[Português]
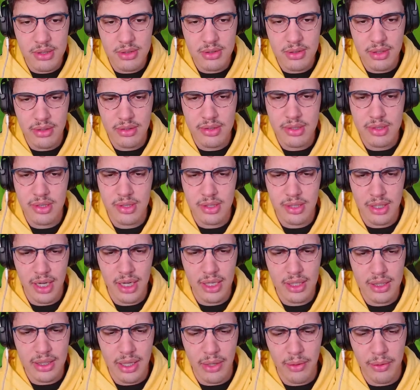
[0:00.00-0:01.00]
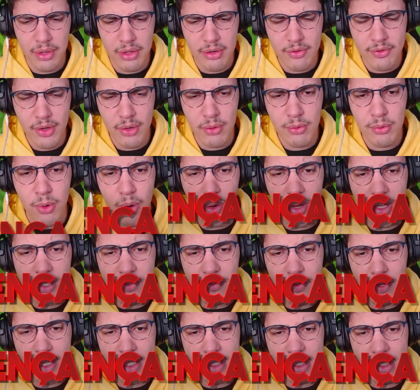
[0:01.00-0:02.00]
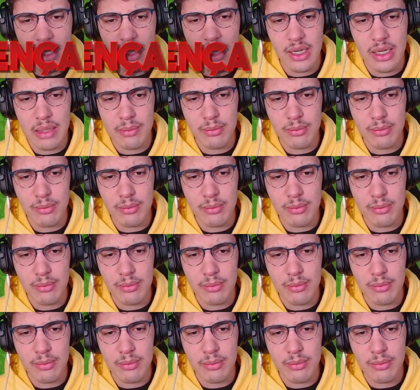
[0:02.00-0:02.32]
não tá acontecendo nada. Tá, eu quero ver qual a diferença que ele quer